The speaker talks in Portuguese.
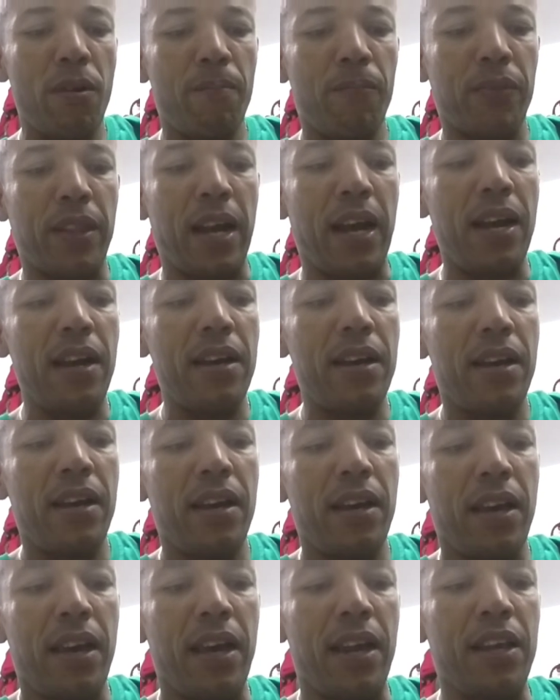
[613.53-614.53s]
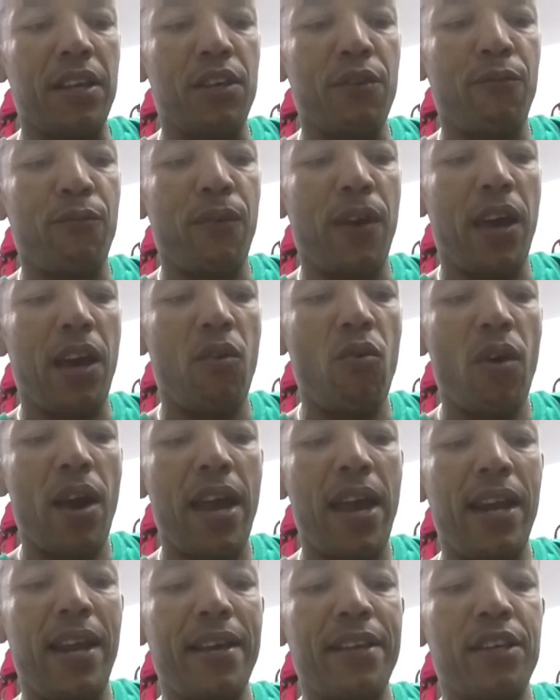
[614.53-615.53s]
tá? Ela é de ferro,
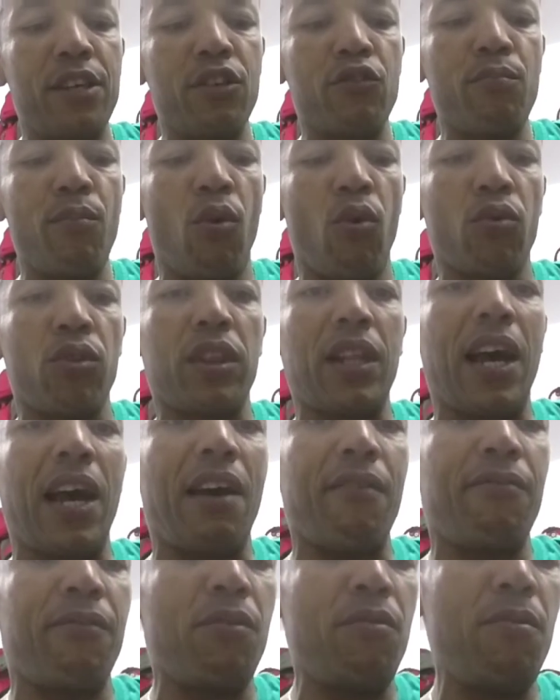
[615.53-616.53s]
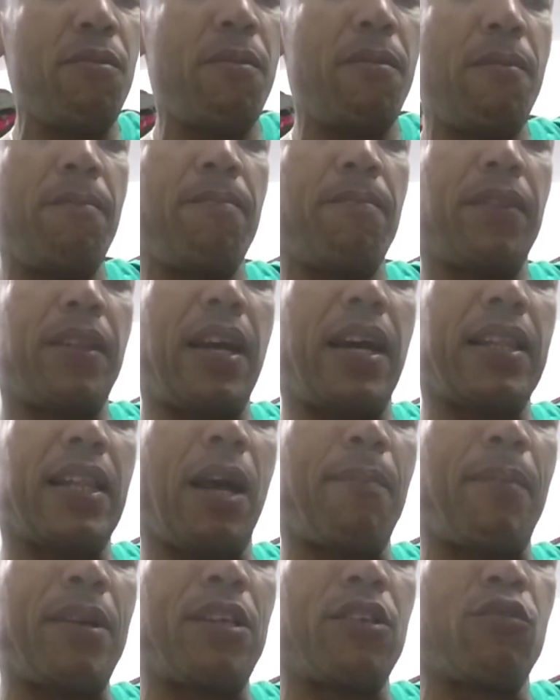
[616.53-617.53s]
ela é desmontável, tá? Dá
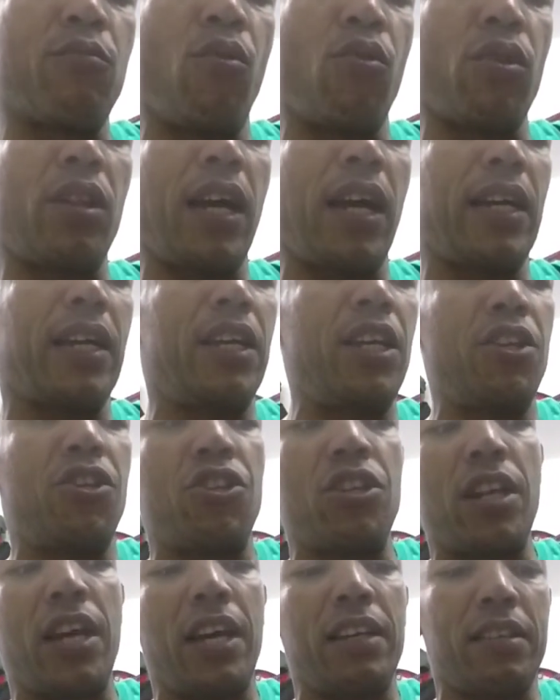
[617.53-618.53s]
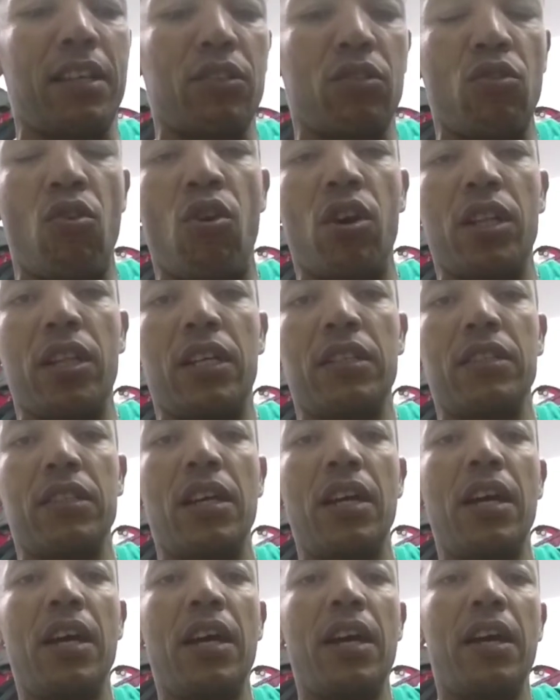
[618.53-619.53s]
para desmontar aqui, tirar essas rodas.
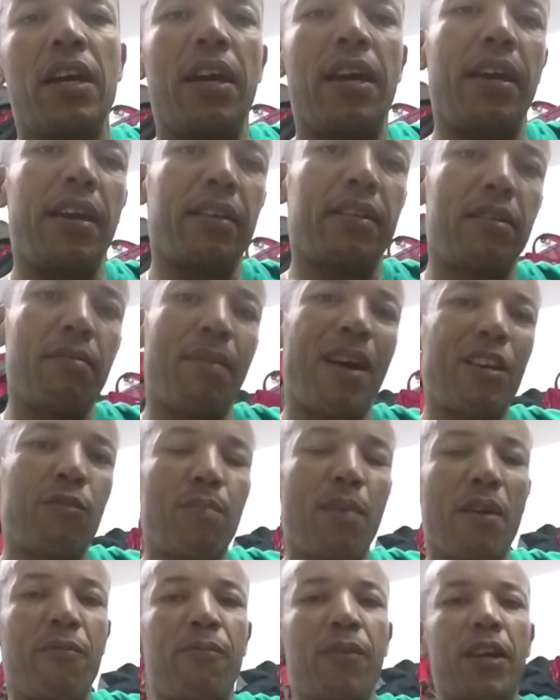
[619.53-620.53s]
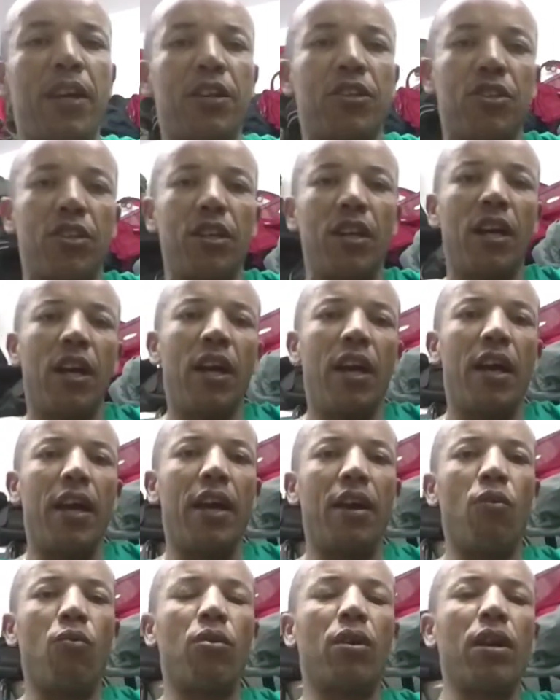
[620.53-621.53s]
É, se mais para frente é,
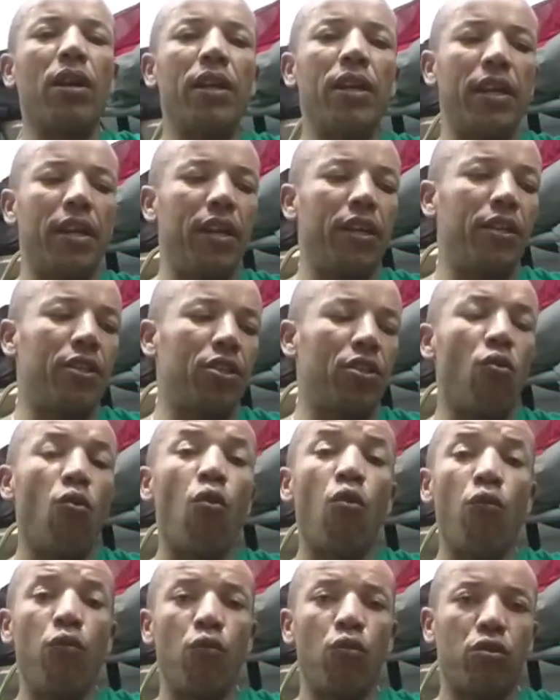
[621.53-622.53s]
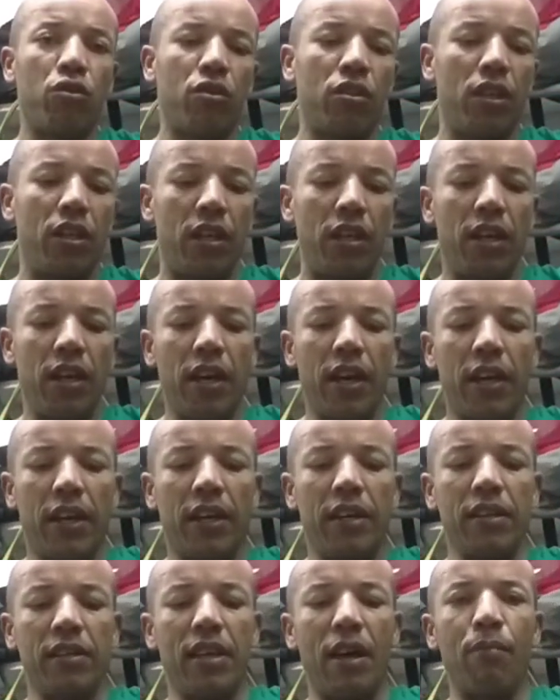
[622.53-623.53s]
o cliente ou você
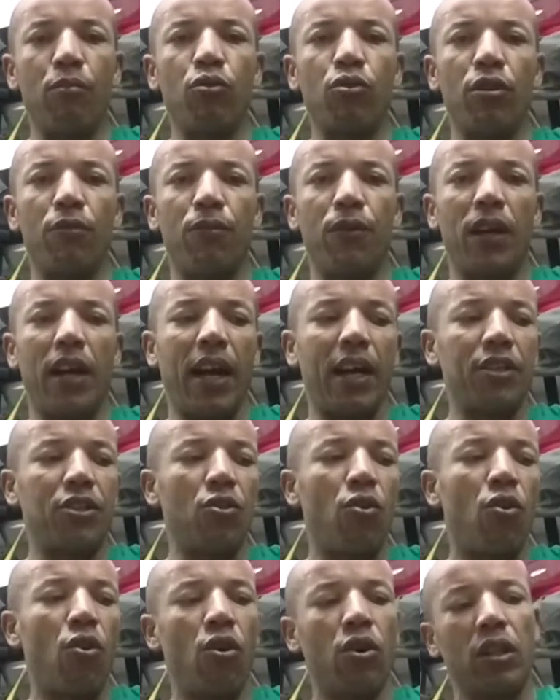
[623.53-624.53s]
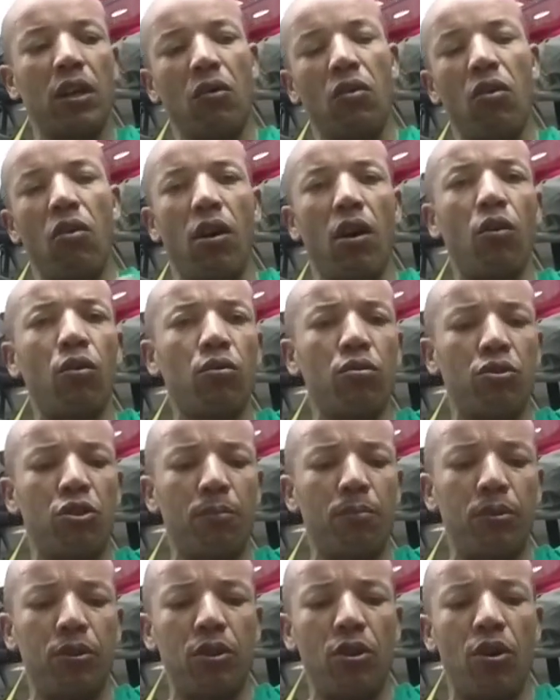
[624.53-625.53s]
quiser modificar de roda, colocar outro
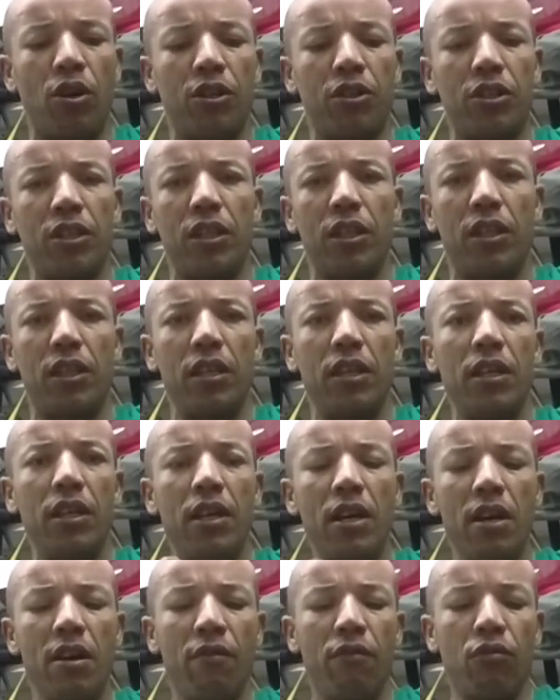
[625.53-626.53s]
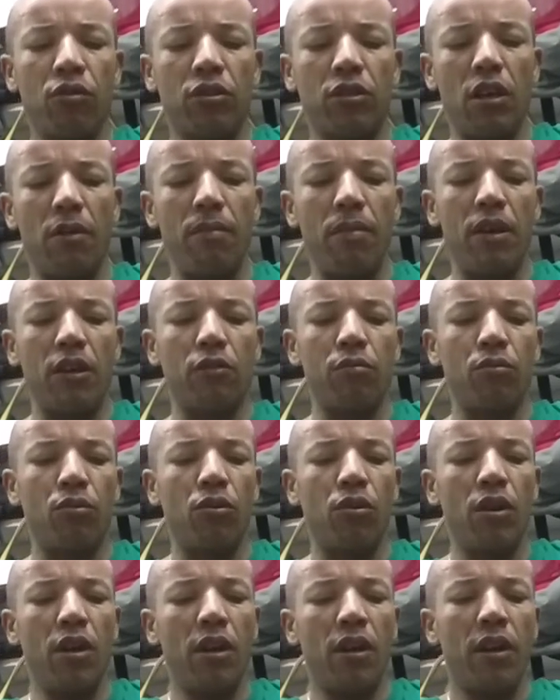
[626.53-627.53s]
tipo de rodinha aqui, você mesmo
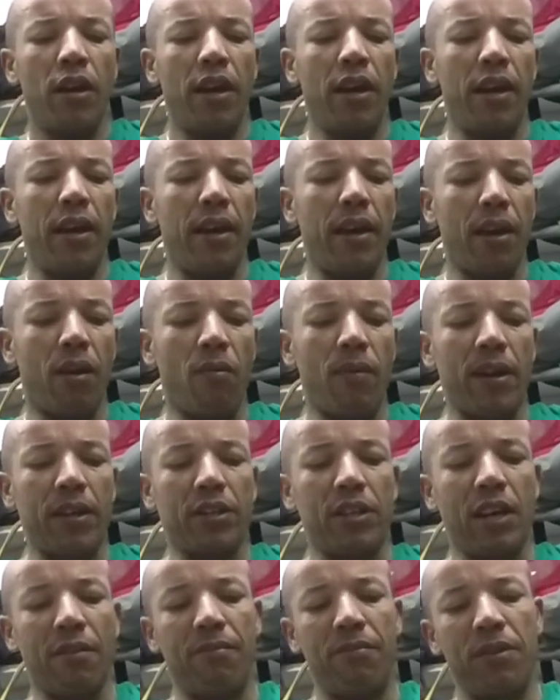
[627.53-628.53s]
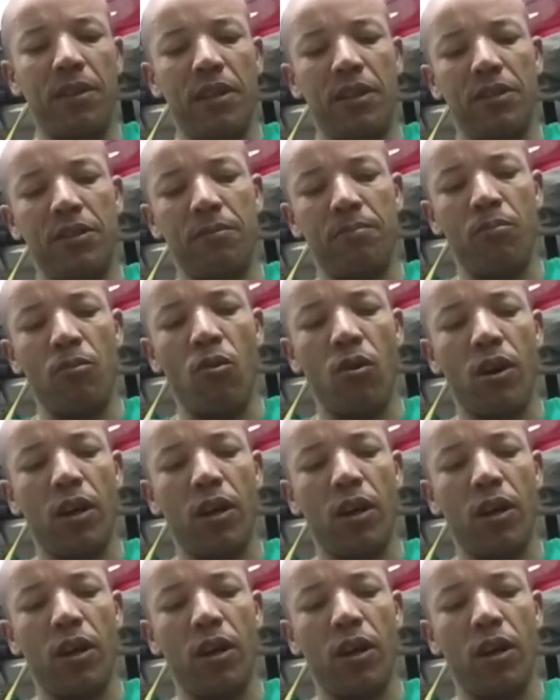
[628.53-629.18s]
é, com a chavinha de boca